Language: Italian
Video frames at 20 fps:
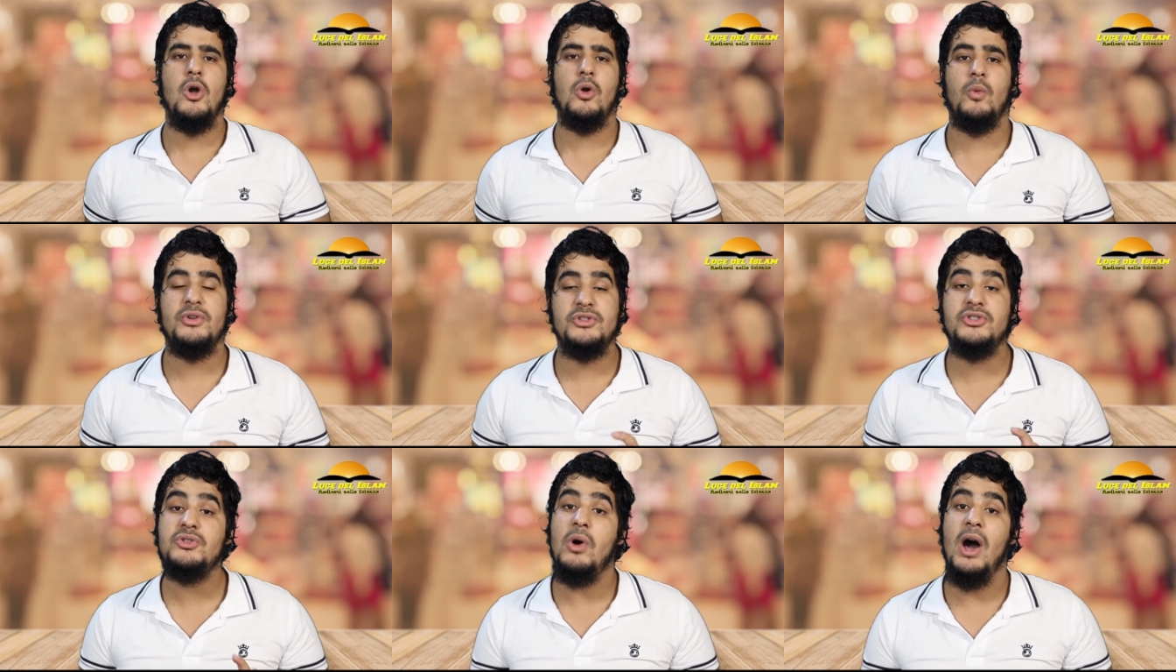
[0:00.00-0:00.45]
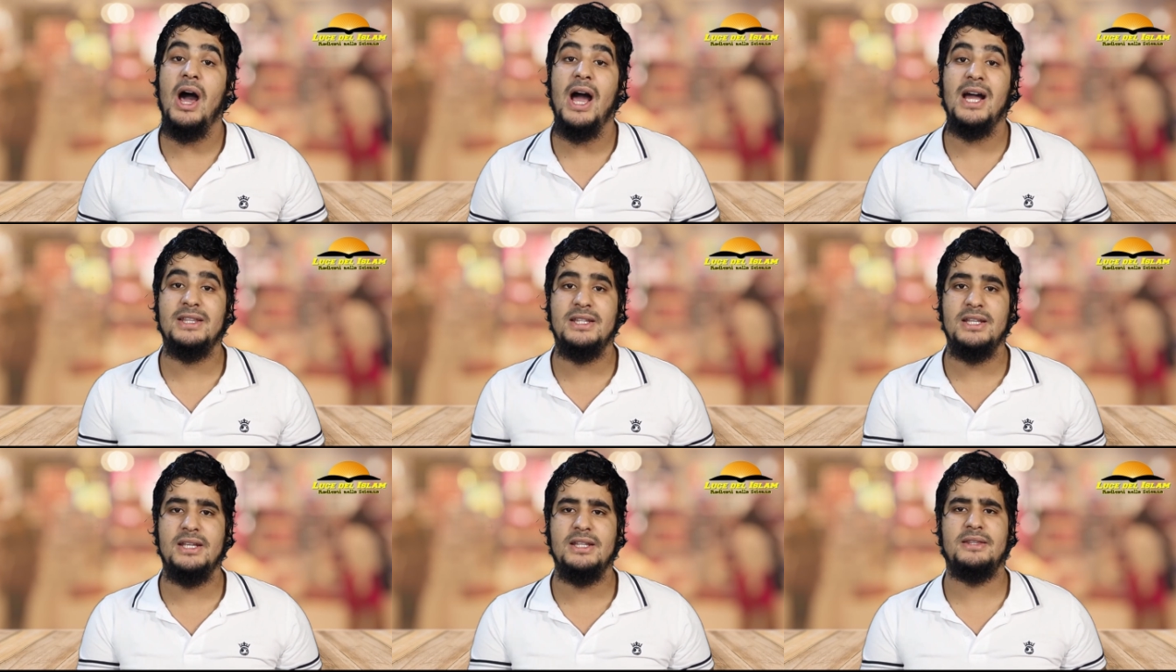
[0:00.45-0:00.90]
Questo
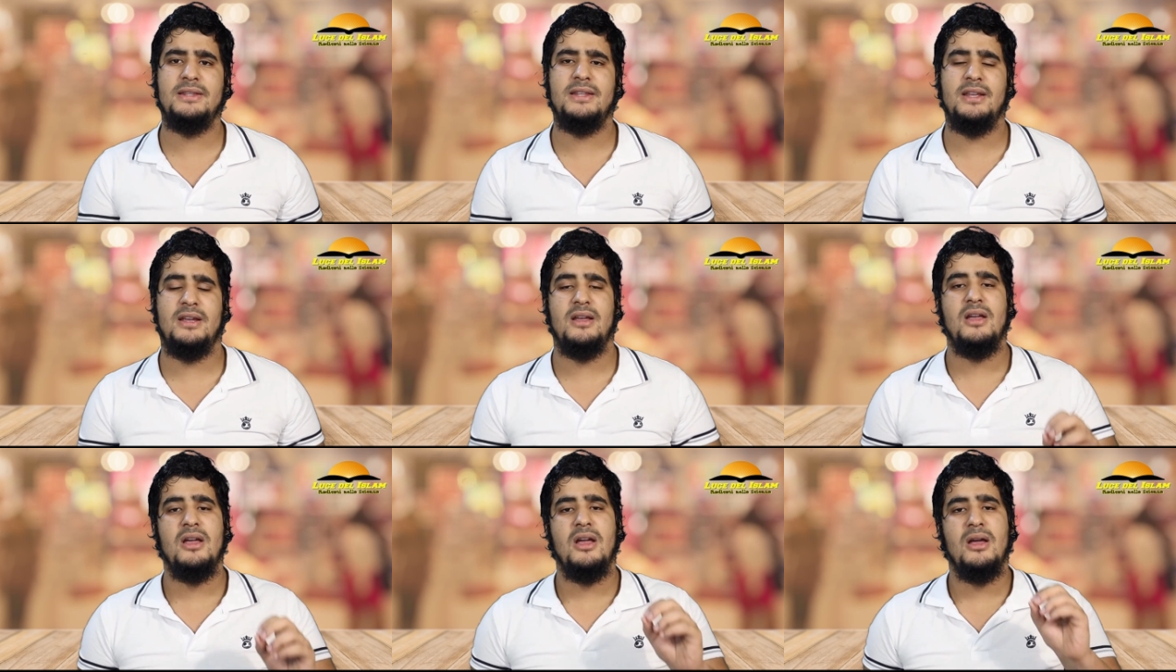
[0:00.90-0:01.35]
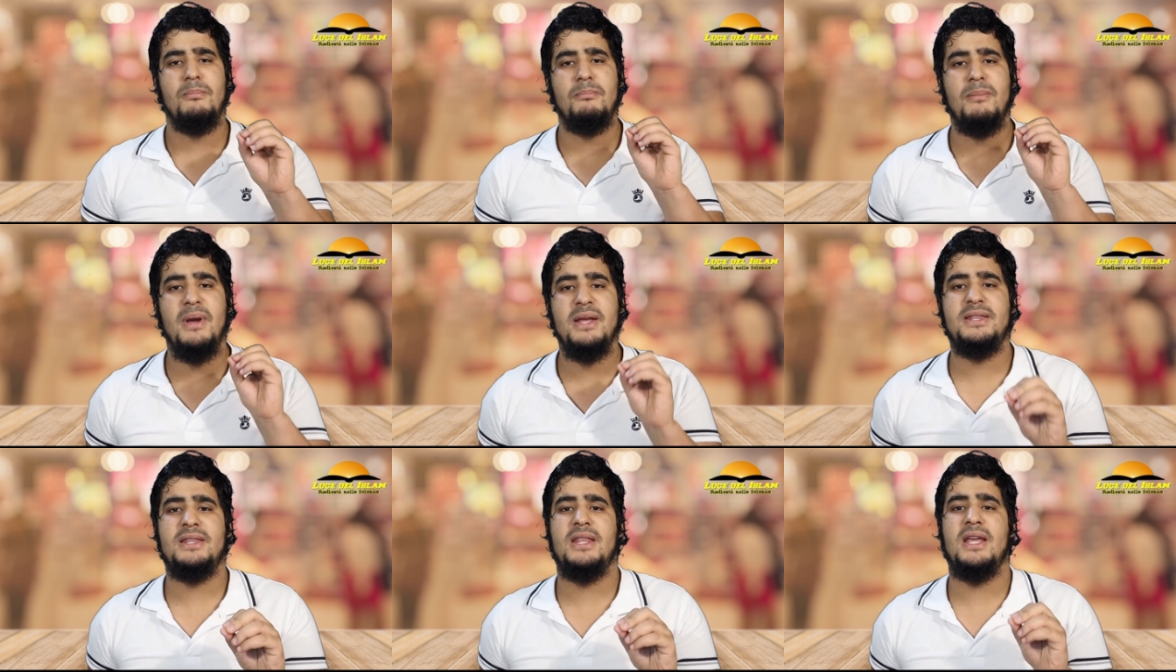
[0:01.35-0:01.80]
hadith
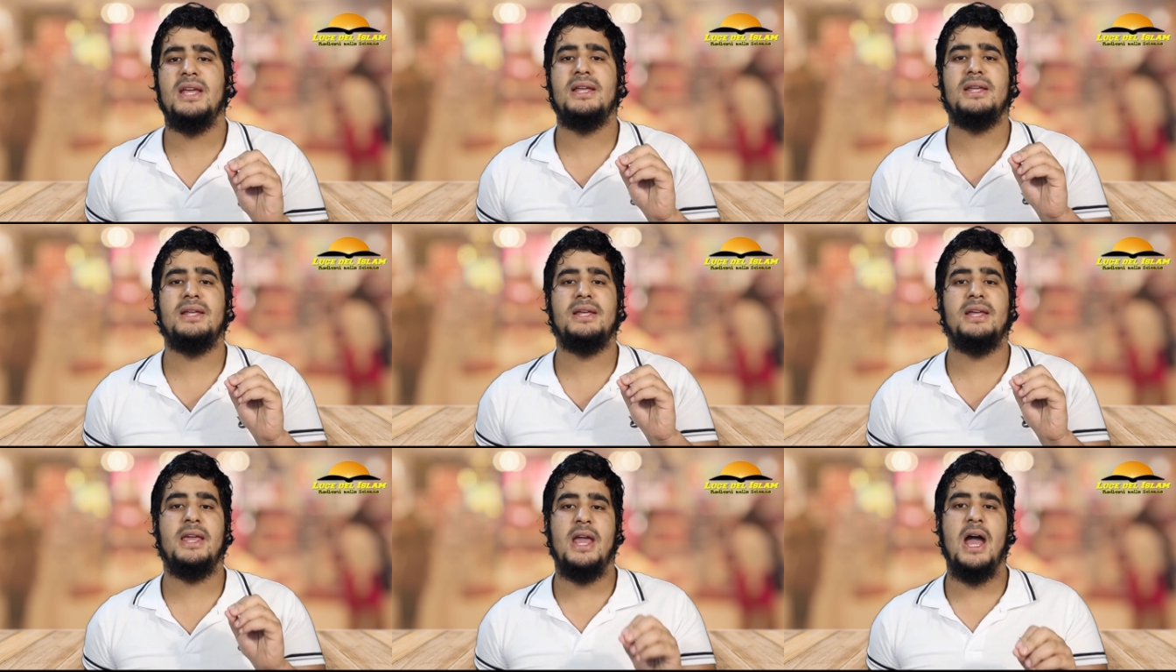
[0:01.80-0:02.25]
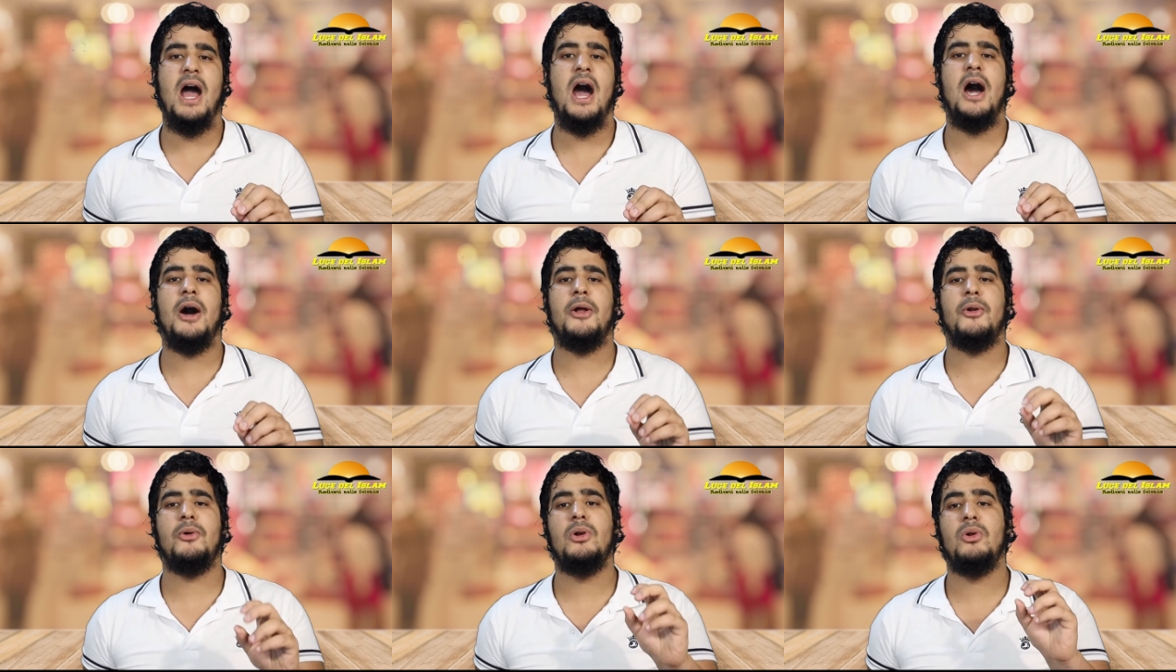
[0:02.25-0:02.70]
mette in
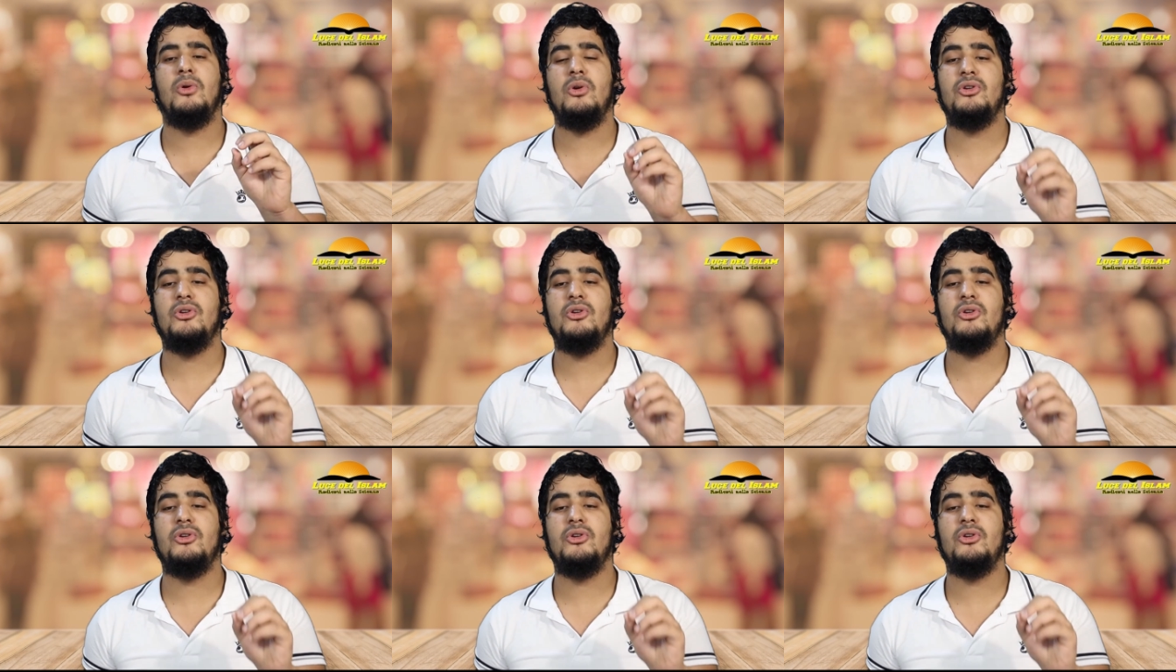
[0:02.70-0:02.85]
chiaro il